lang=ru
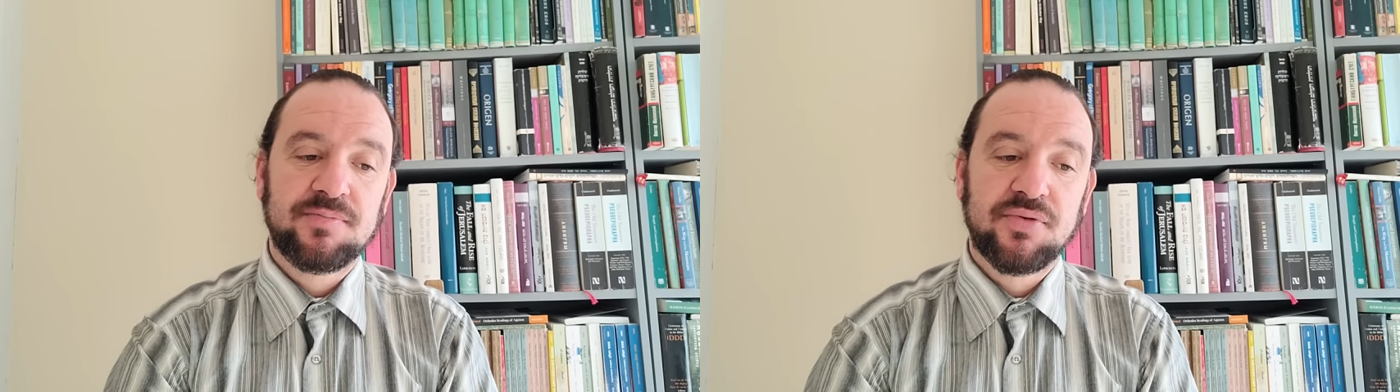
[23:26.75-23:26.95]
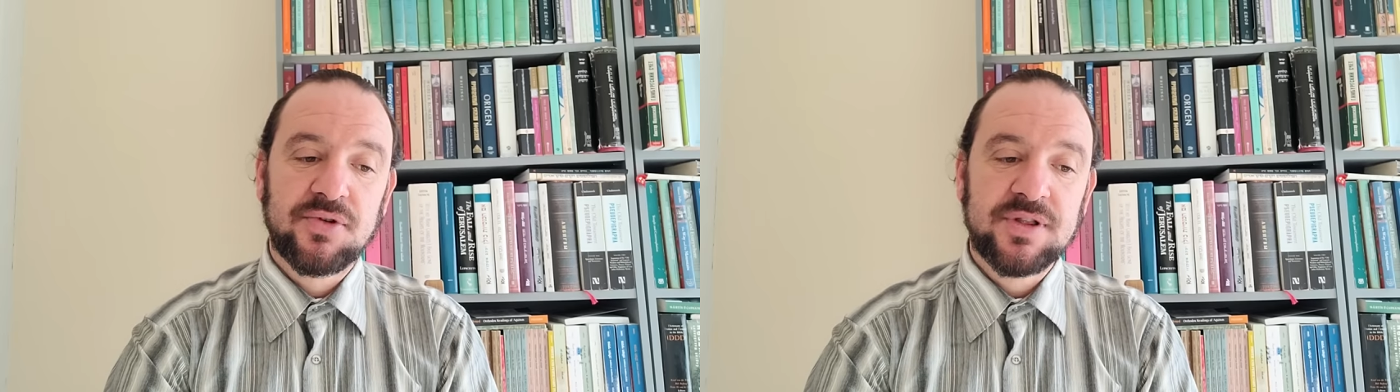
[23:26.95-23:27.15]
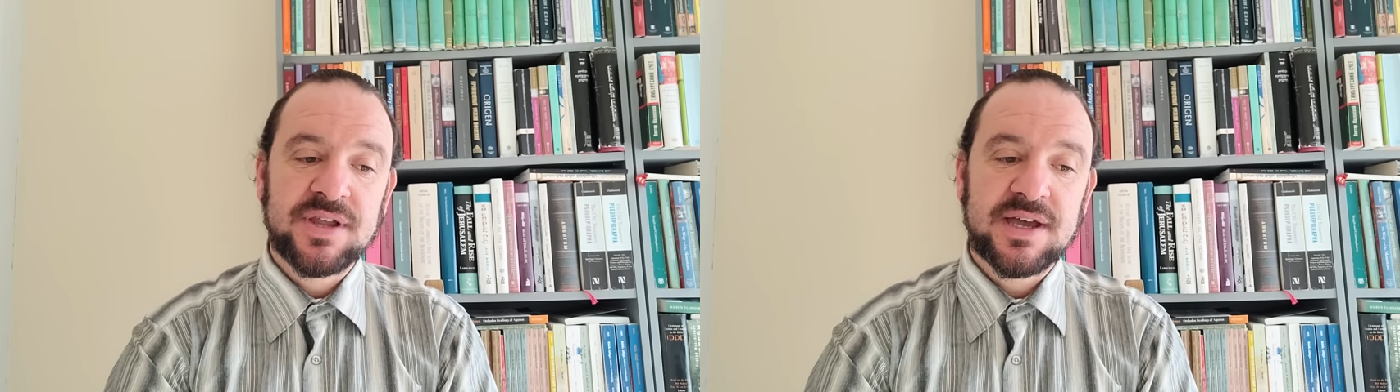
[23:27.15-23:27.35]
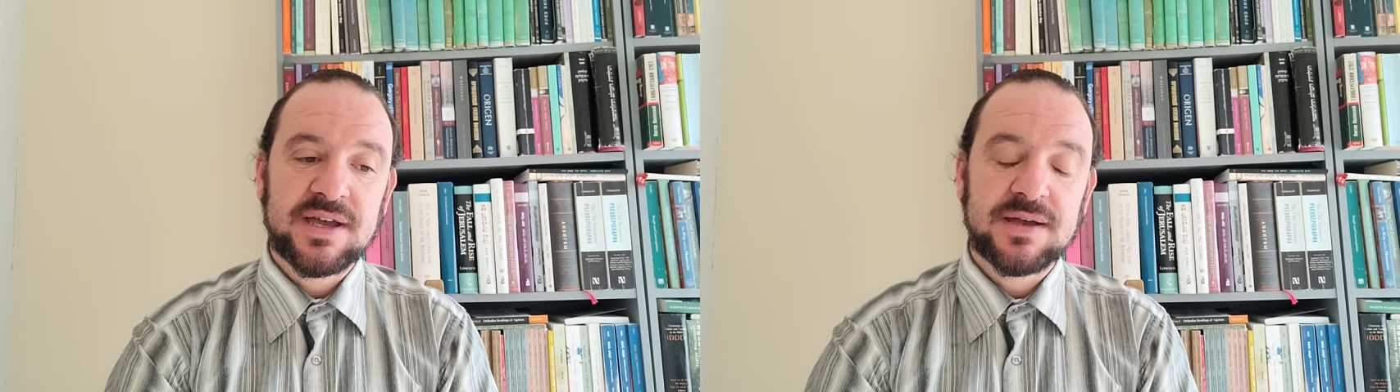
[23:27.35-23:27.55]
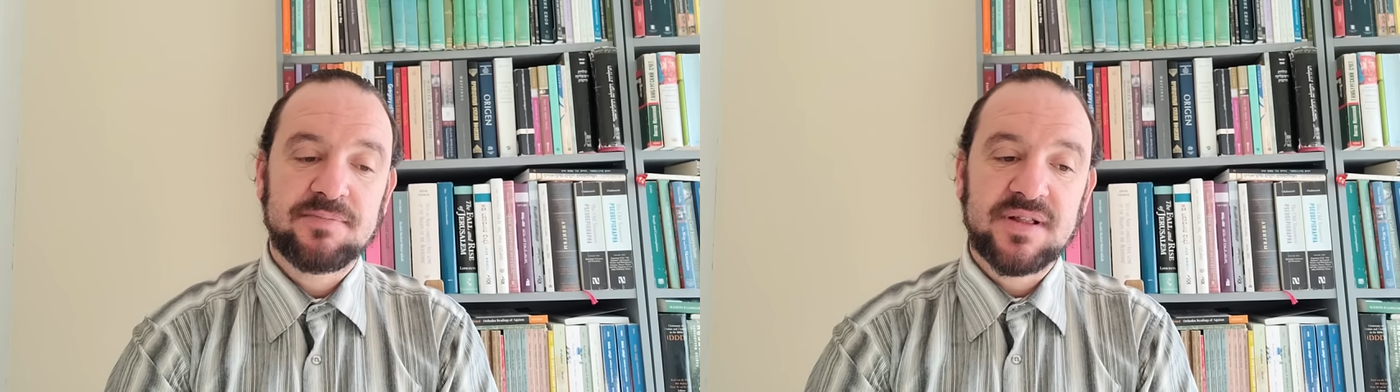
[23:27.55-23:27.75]

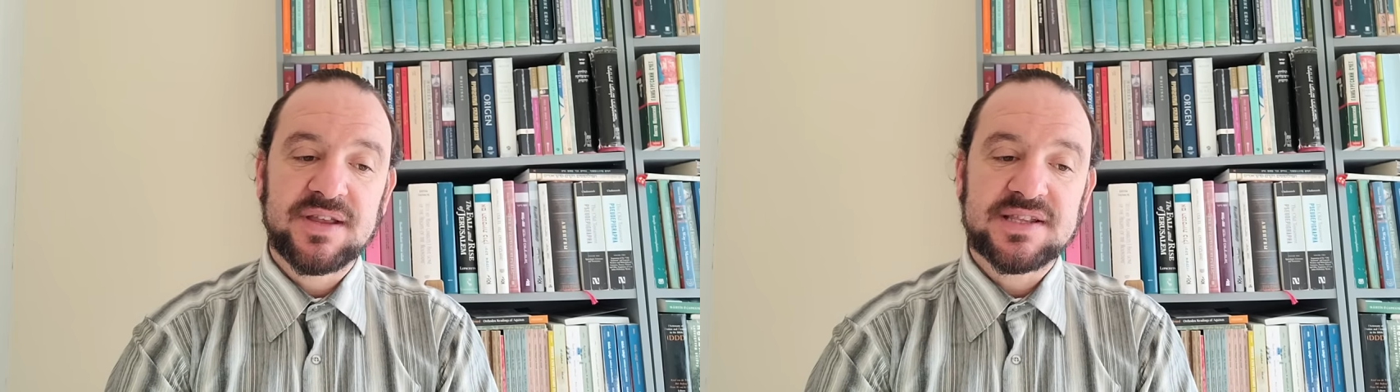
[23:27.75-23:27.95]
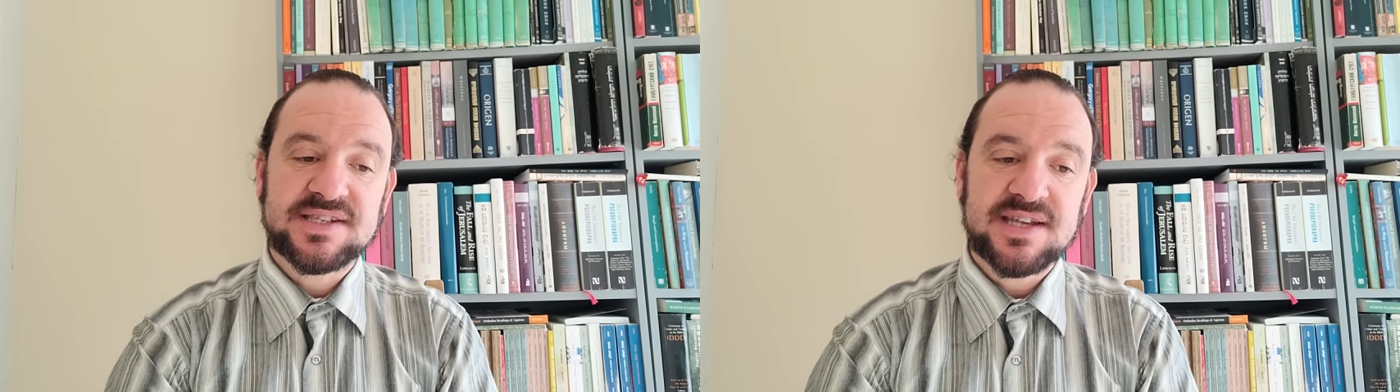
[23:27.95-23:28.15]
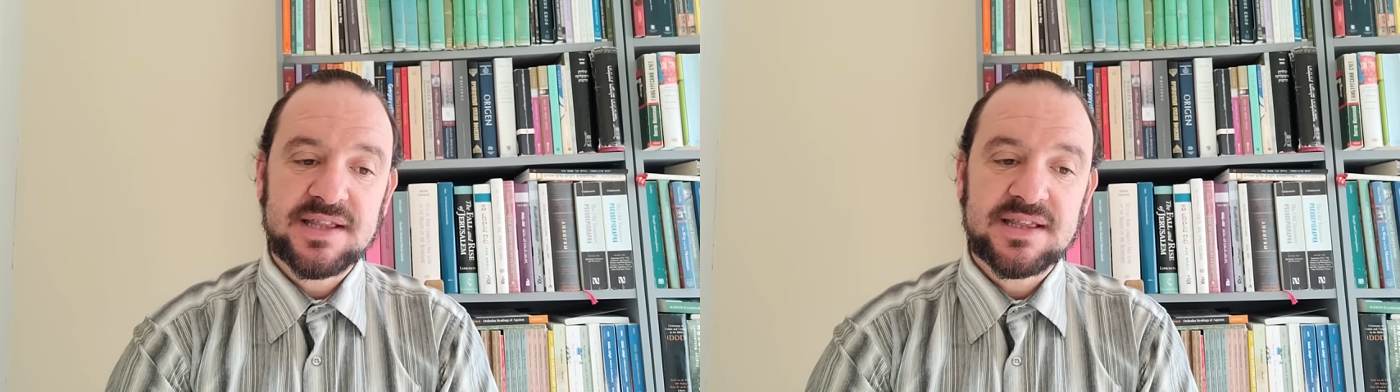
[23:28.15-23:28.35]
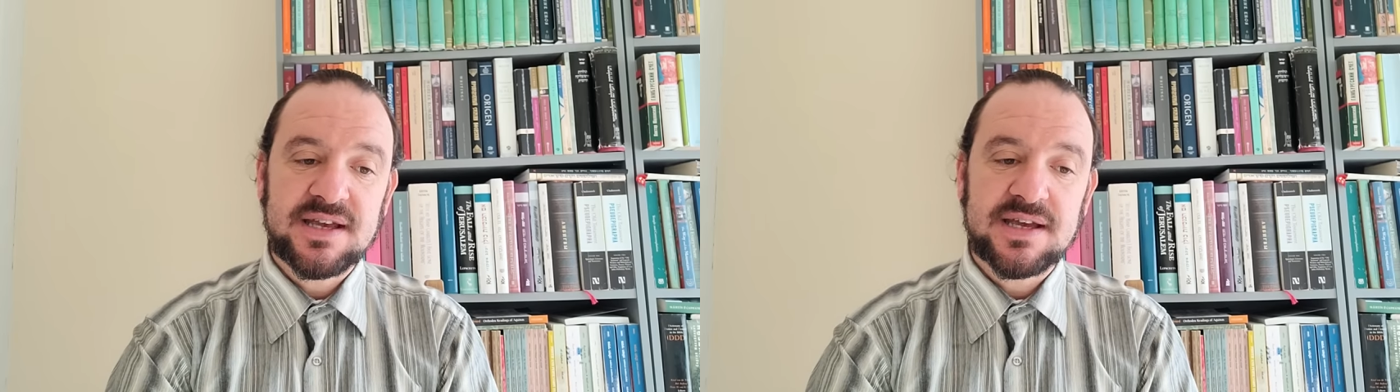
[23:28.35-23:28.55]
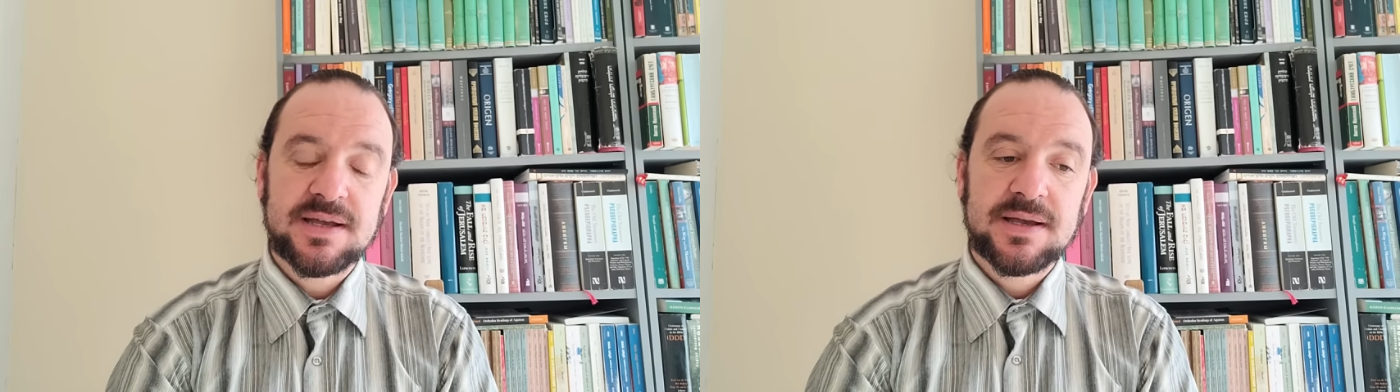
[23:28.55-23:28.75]
полное,
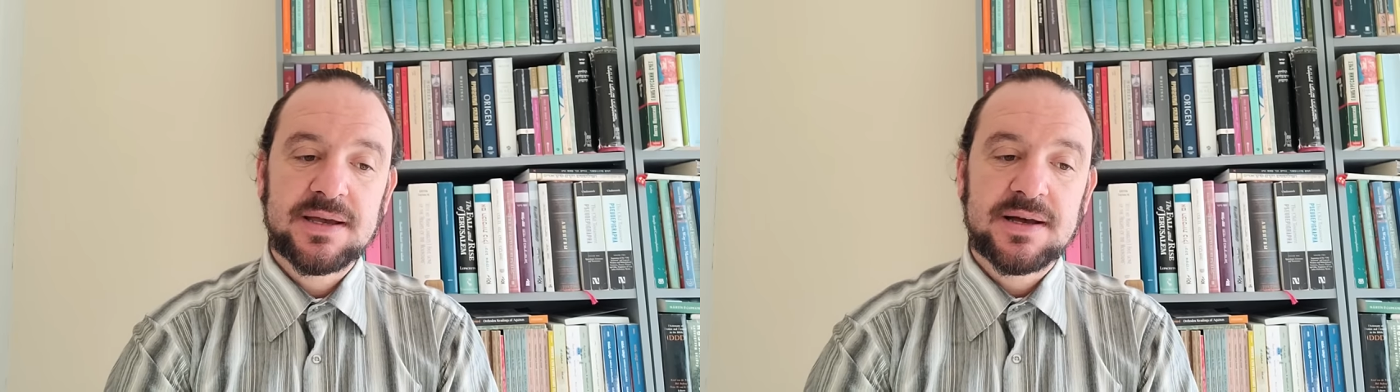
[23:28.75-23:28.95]
полноценное